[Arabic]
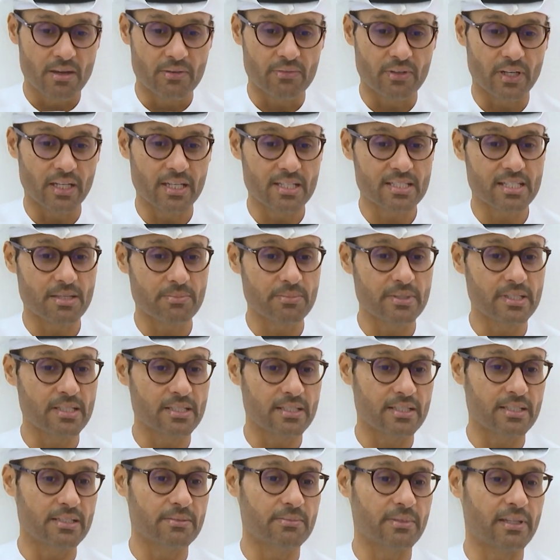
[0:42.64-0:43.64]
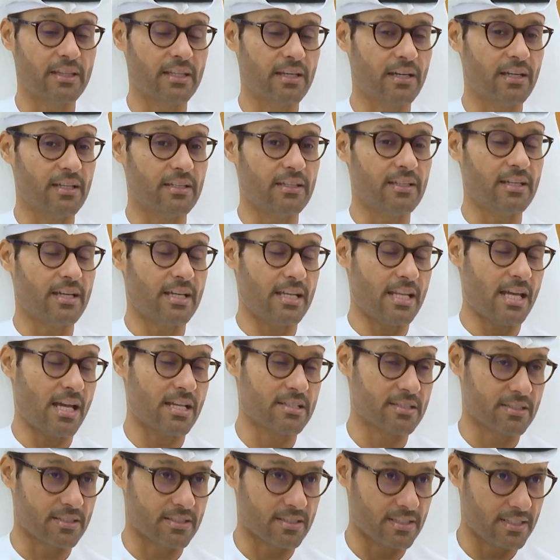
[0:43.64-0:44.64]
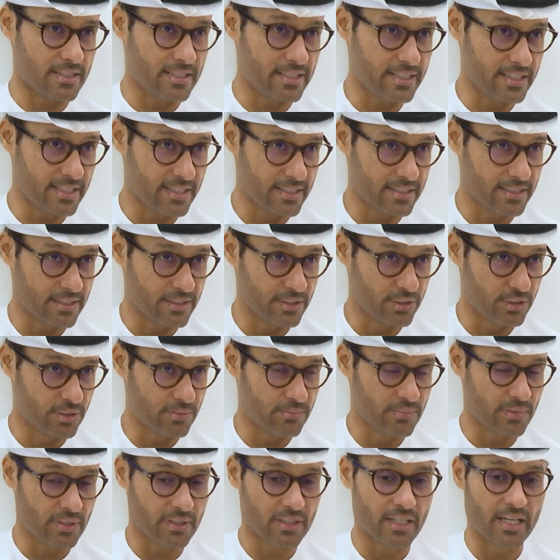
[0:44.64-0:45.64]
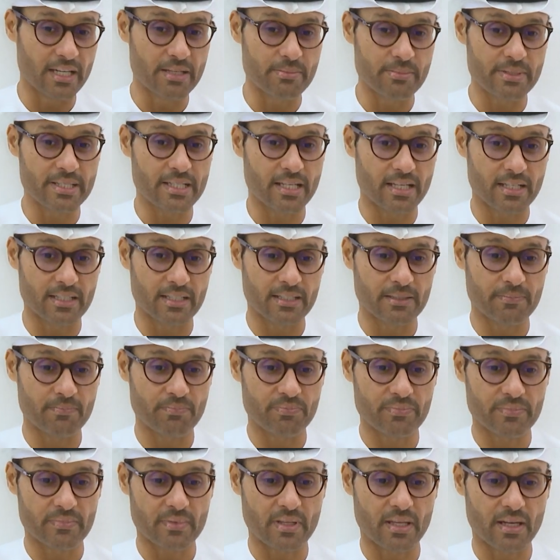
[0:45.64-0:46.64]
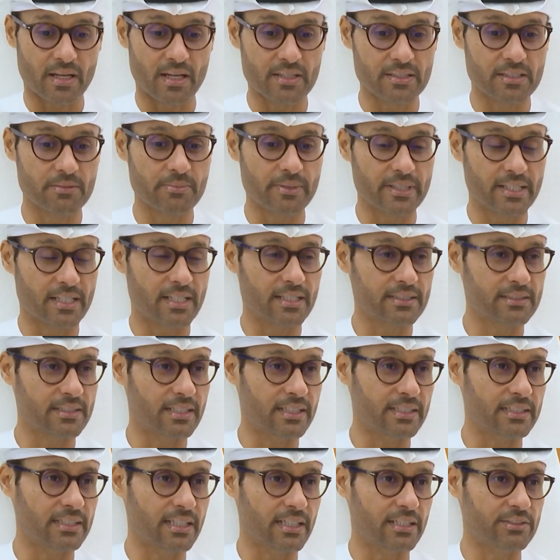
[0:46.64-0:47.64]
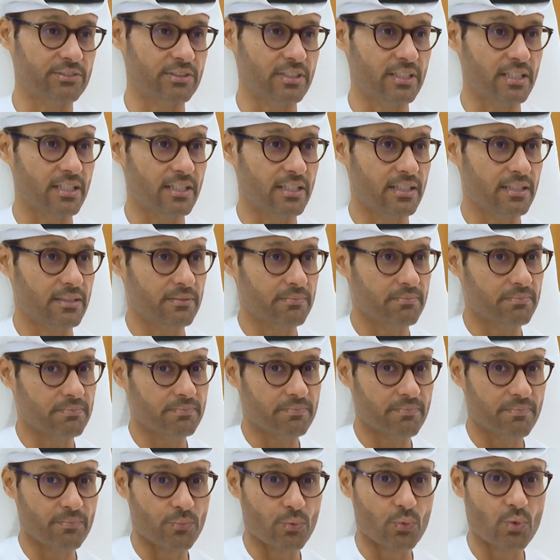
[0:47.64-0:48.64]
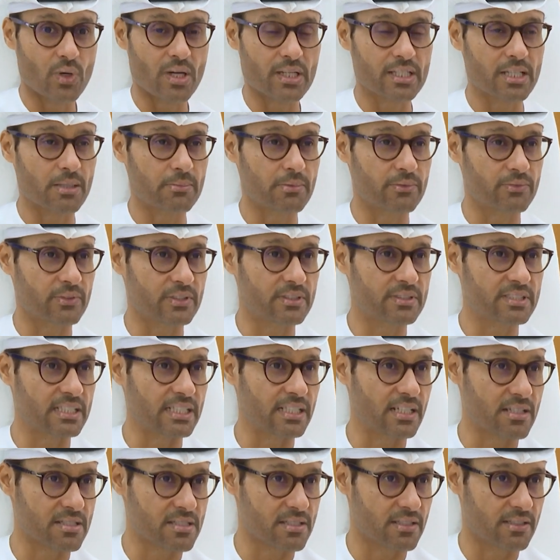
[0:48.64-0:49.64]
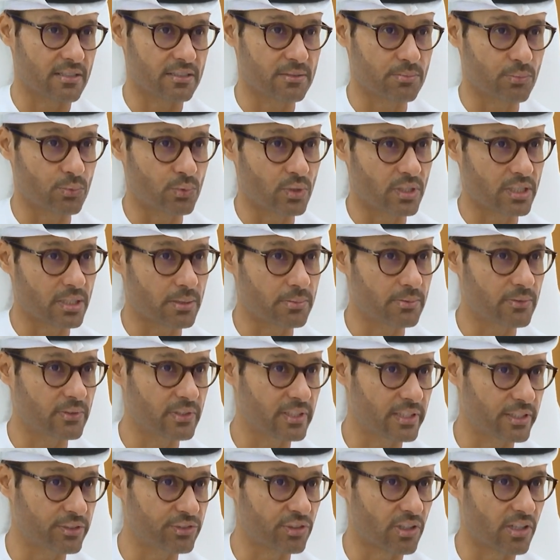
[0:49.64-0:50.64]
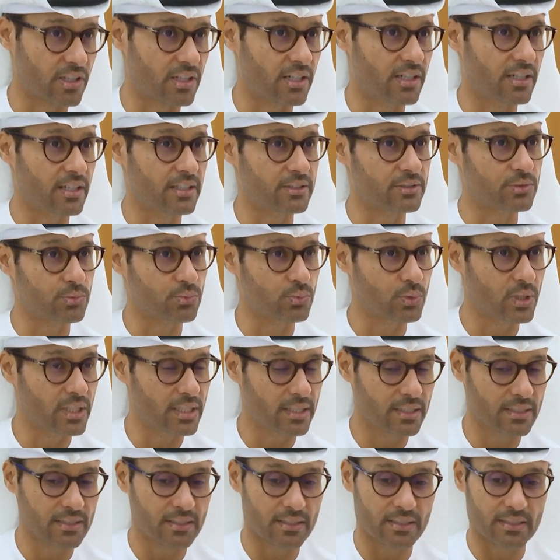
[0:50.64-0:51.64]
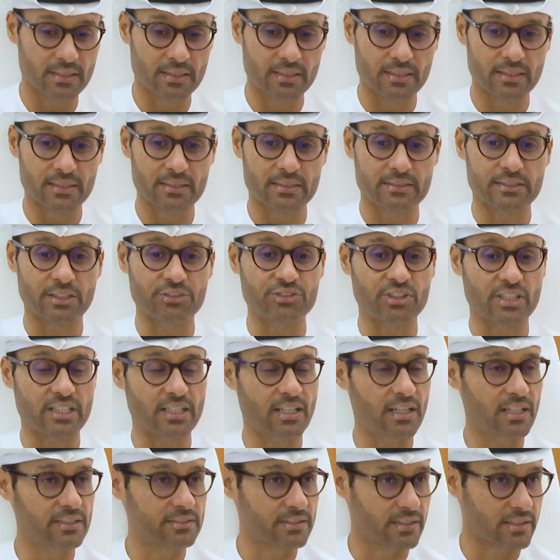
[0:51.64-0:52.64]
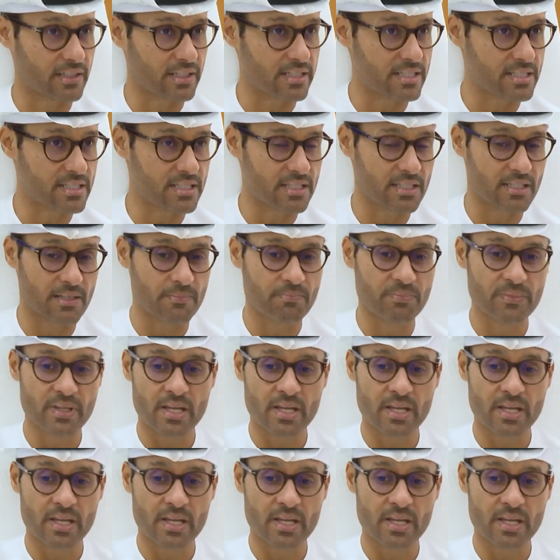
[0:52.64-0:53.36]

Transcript: فعلى سبيل المثال لا الحصر اللي نحن اليوم قائمين عليه هذه البيانات تحتاج إلى مواكبة في السياسات مواكبة في الإجراءات والتشريعات الرئيسية